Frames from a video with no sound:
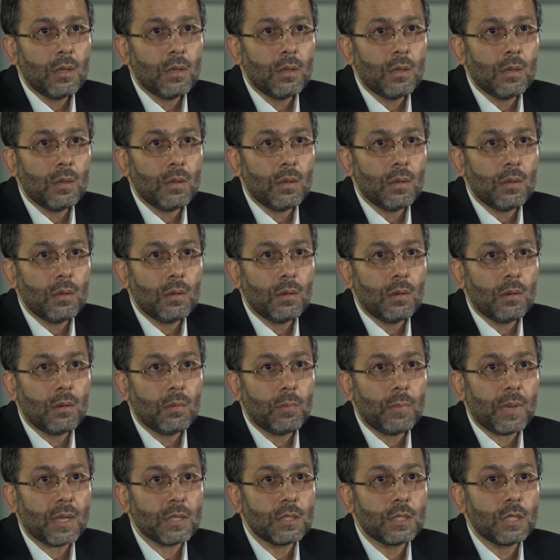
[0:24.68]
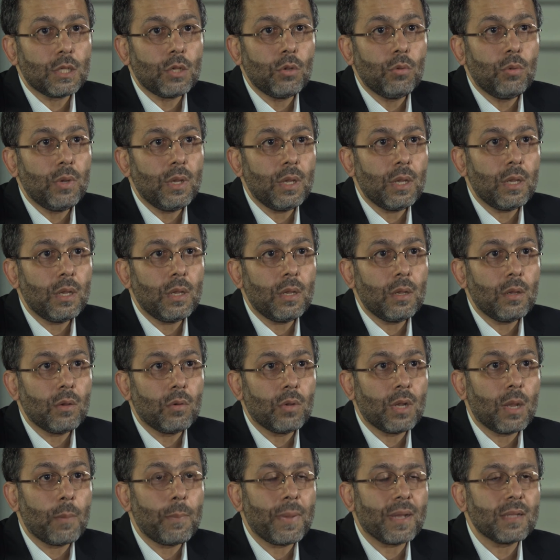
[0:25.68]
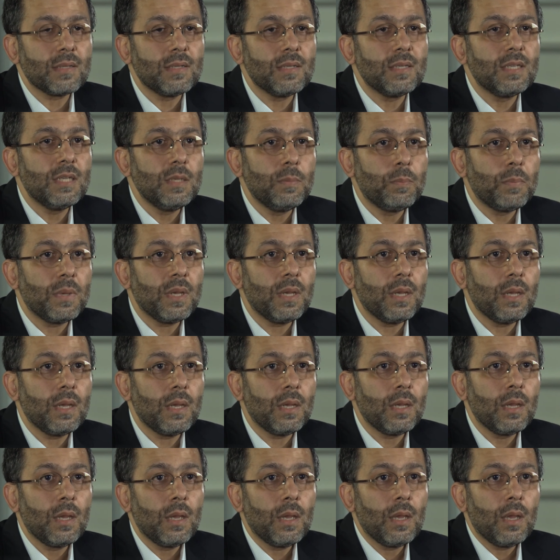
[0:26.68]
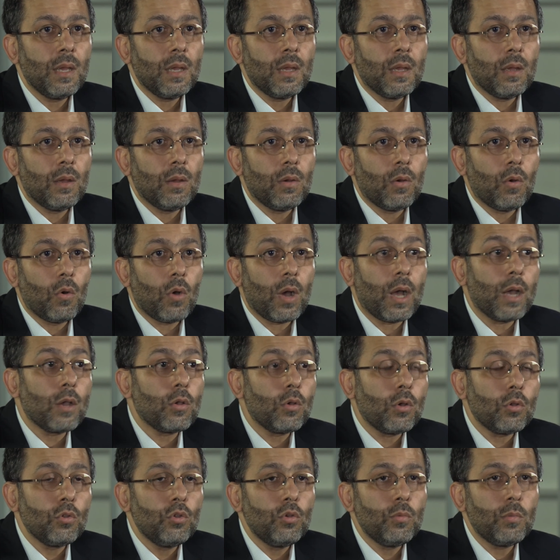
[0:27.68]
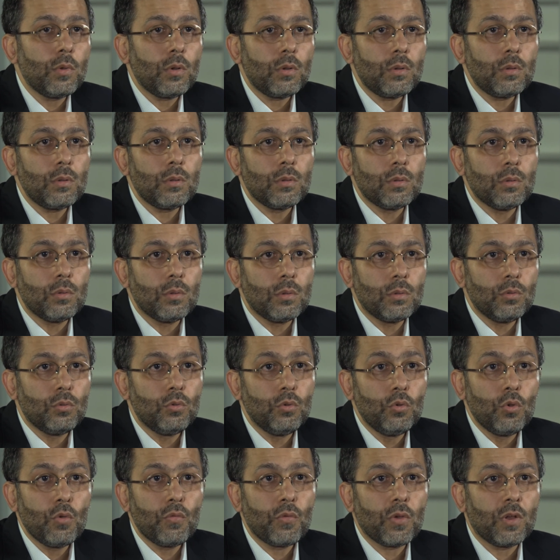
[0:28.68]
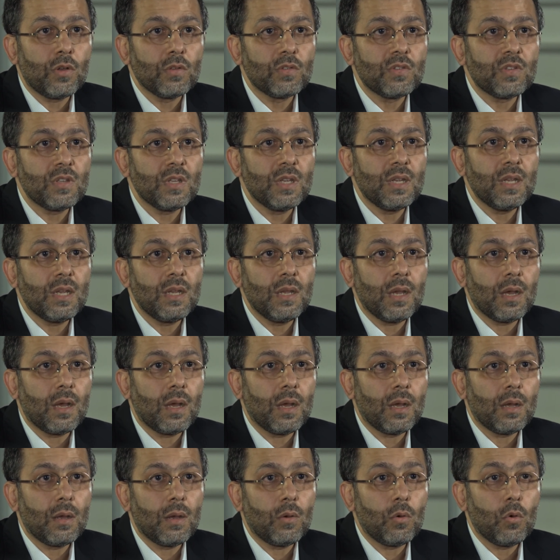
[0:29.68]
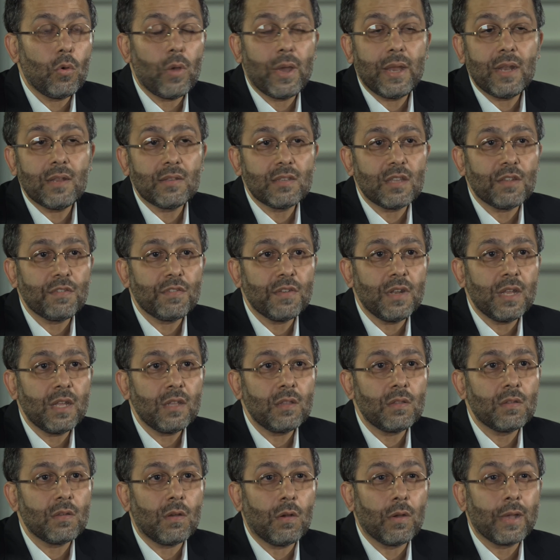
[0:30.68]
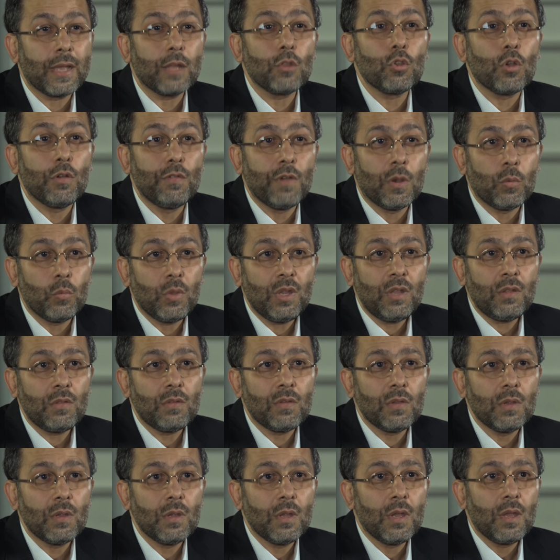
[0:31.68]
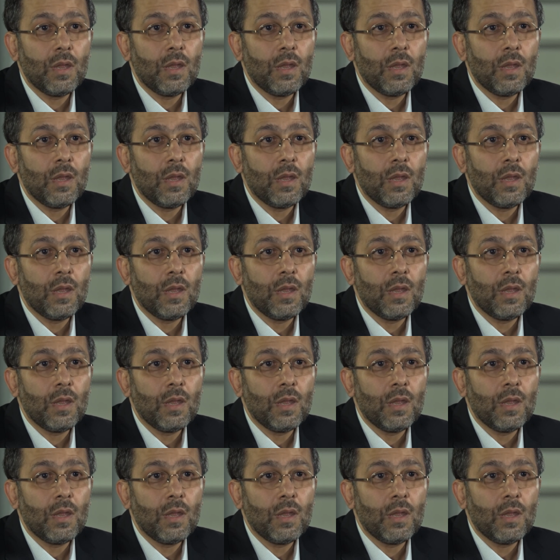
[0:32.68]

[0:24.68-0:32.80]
Euh, en particulier, on a participé au raccordement du nœud français au NSFNet en 88.